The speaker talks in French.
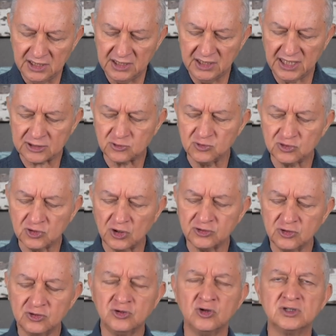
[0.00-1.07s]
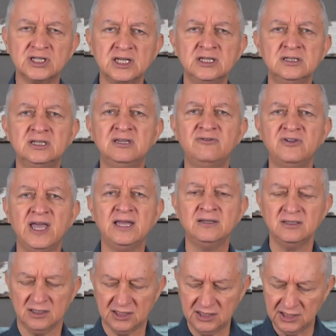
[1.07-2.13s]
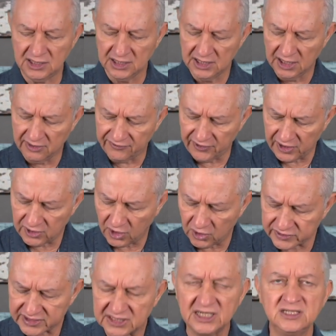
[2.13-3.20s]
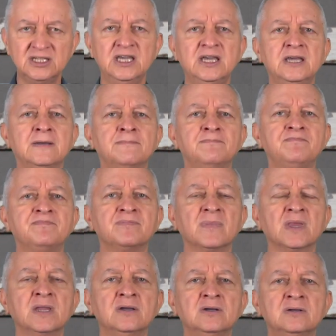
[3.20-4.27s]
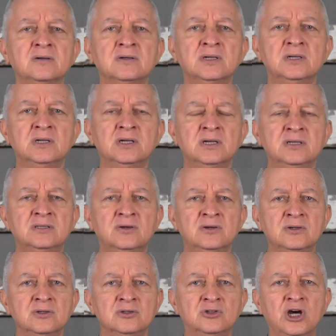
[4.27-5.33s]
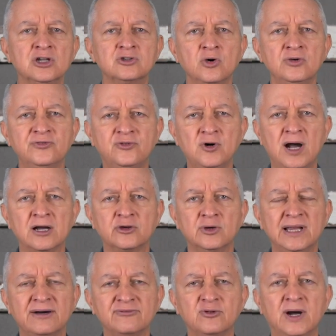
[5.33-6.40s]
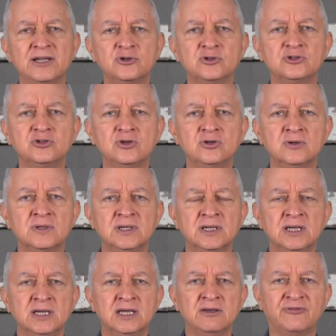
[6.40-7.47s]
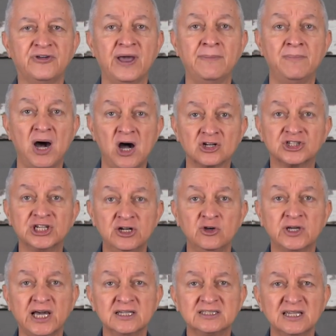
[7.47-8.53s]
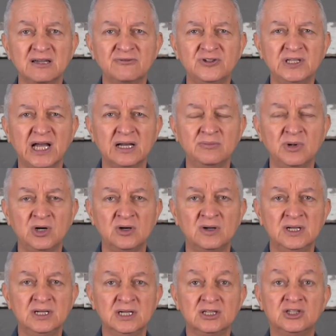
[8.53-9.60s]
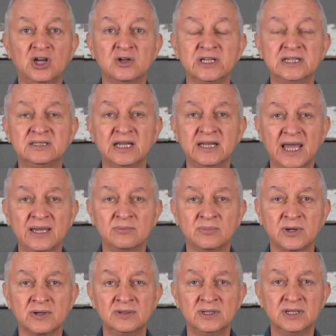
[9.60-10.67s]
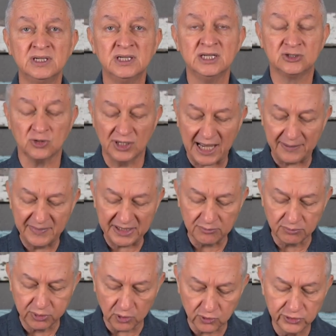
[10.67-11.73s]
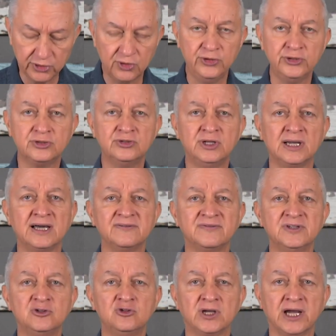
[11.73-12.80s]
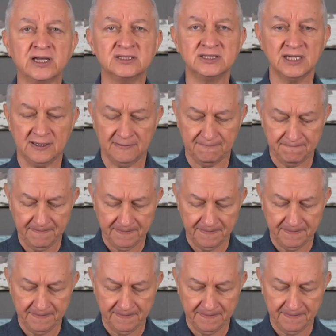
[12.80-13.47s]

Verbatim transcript: il y a toutes sortes de doctrines qui viennent, qui veulent enseigner hein, d'autres voies que la voie de Dieu et faire marcher le chrétien finalement dans les ténèbres. Et cela amène beaucoup de luttes dans la vie du chrétien.